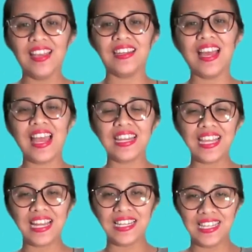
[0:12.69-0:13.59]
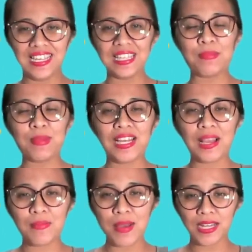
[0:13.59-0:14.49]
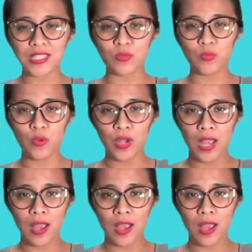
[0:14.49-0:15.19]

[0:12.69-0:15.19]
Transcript: Nah, adik-adik gimana kabarnya semua?